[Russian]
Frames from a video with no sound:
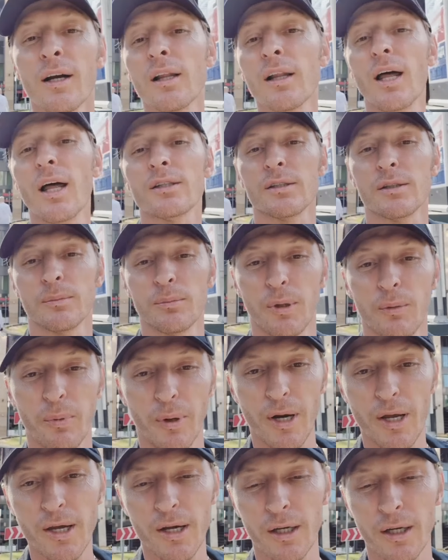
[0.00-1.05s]
классно мы
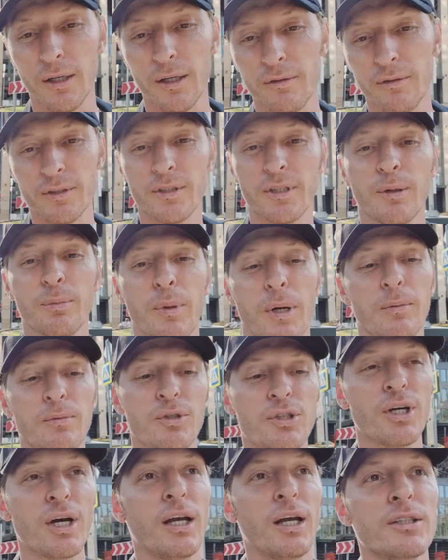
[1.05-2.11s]
проехали везде,
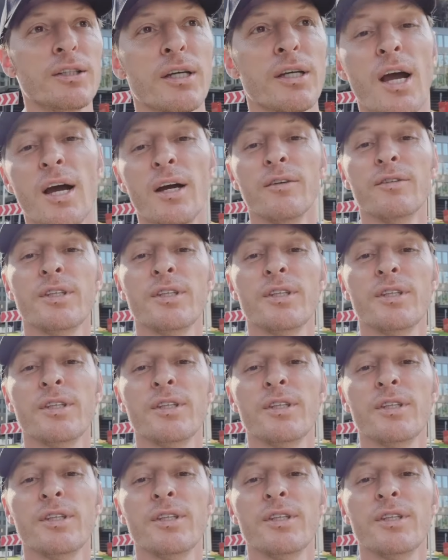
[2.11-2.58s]
промчались.